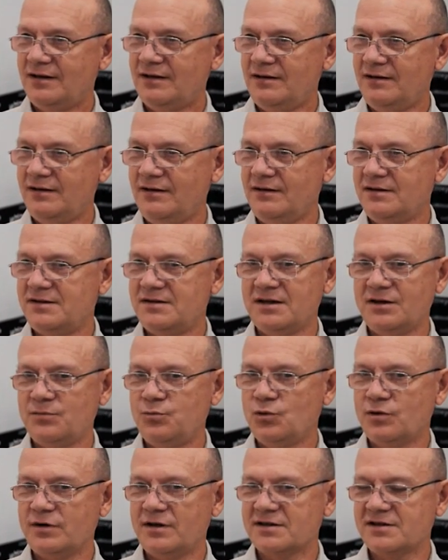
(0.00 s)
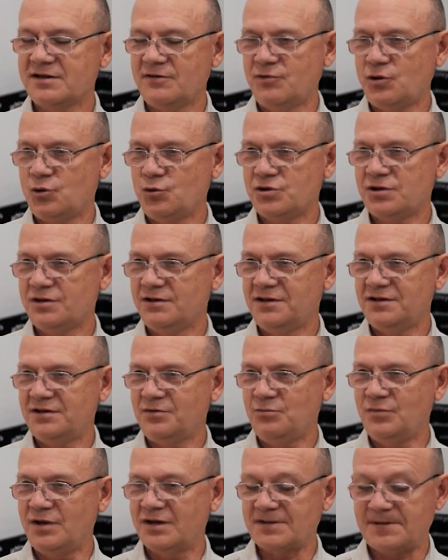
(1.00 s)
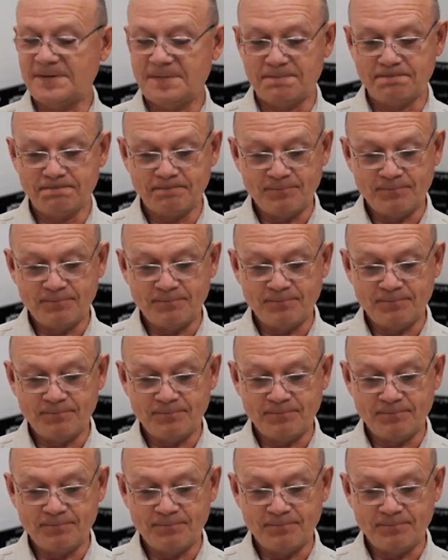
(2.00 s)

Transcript: и с тех пор я заворожен этим местом.